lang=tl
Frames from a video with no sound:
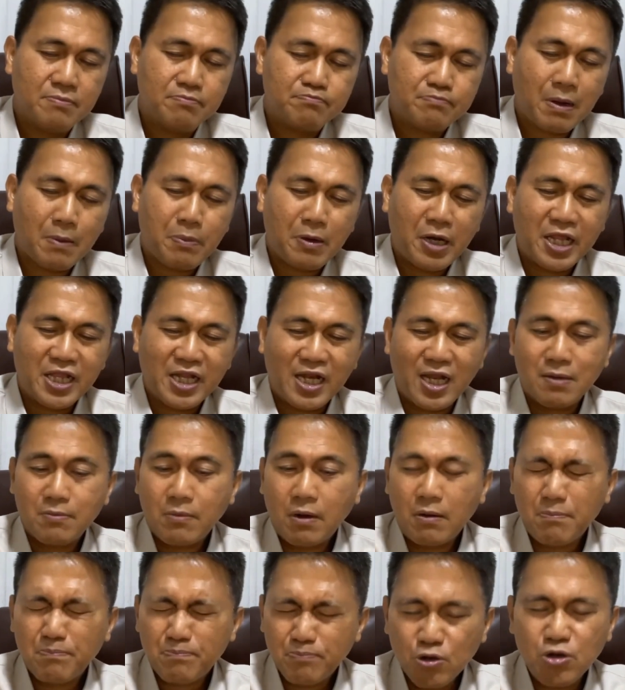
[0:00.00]
papalitan ng
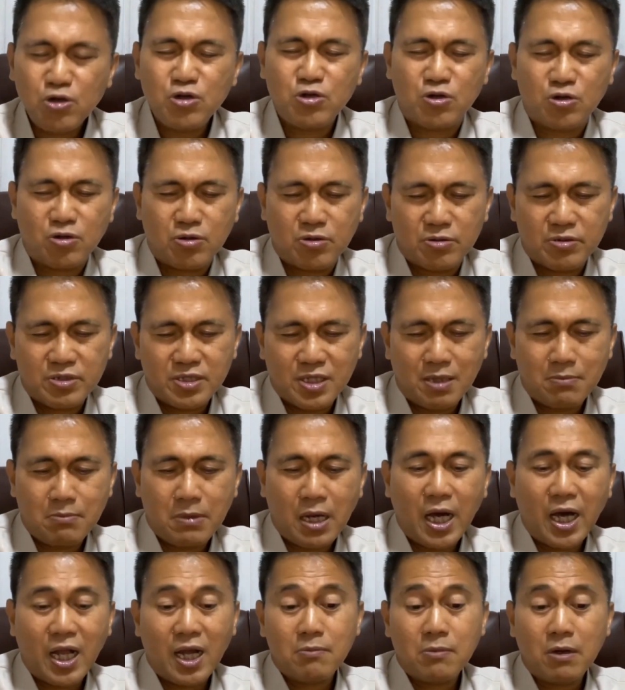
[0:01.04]
ibang puno na
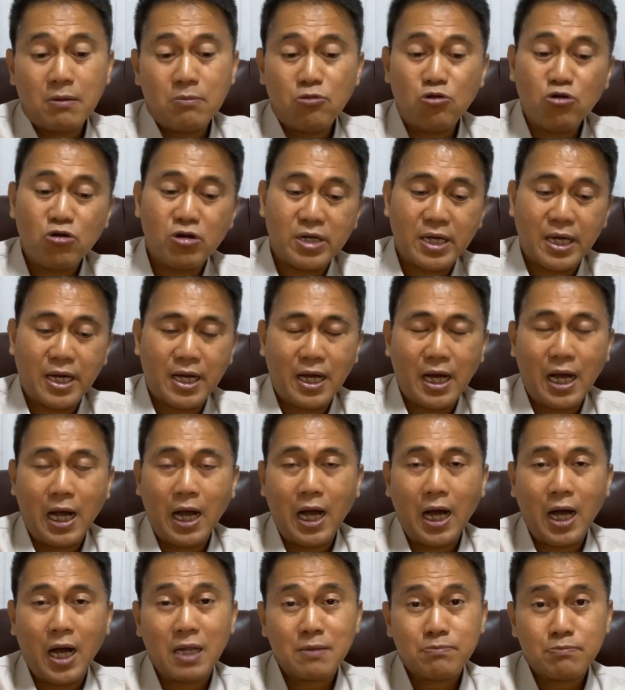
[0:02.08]
maaaring
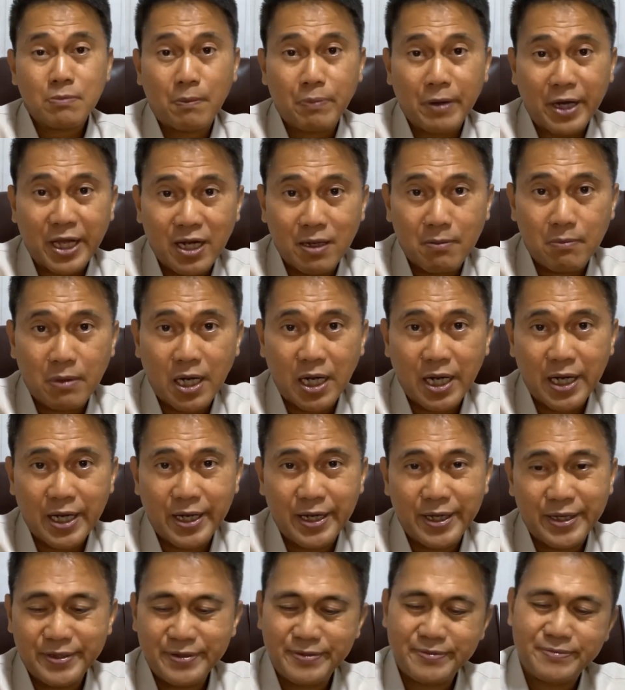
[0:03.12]
mamunga at
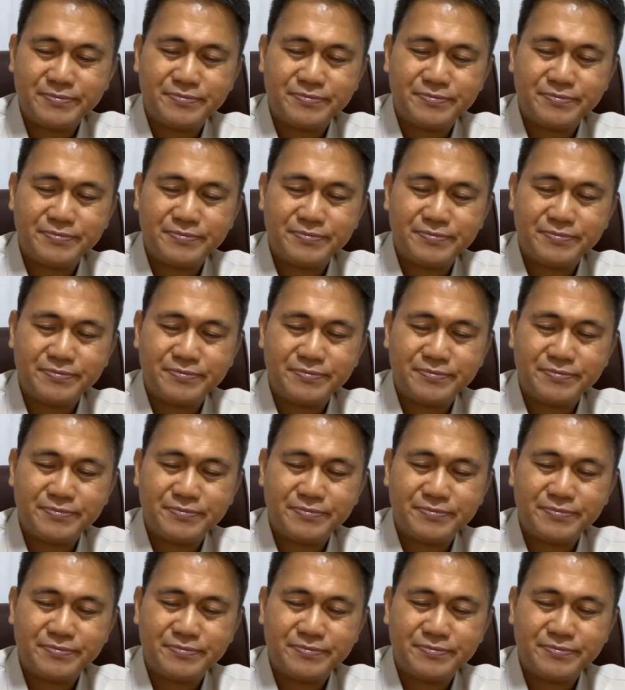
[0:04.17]
mapakinabangan.